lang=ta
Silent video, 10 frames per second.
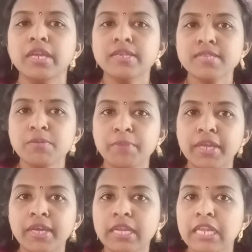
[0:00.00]
நெக்ஸ்ட்
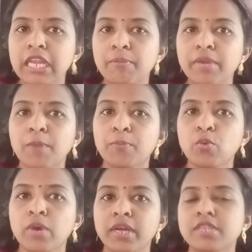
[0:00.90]
மெடிக்கல் எல்லாமே
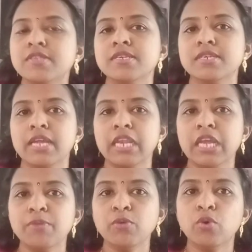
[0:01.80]
அப்ரூவ் ஆகிடுச்சு
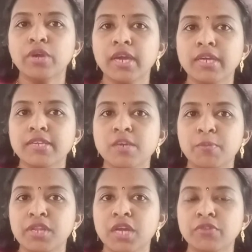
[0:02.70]
எல்லாமே ஓகே ஆகிடுச்சு
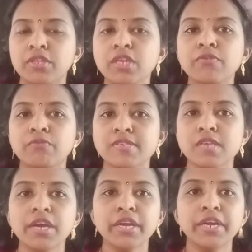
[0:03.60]
அப்படின்னா வந்து
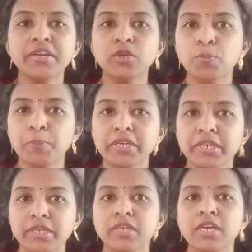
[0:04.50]
விசா ரெடி டு
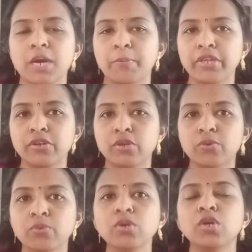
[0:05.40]
பிரிண்ட் அப்படின்னு இருக்கும்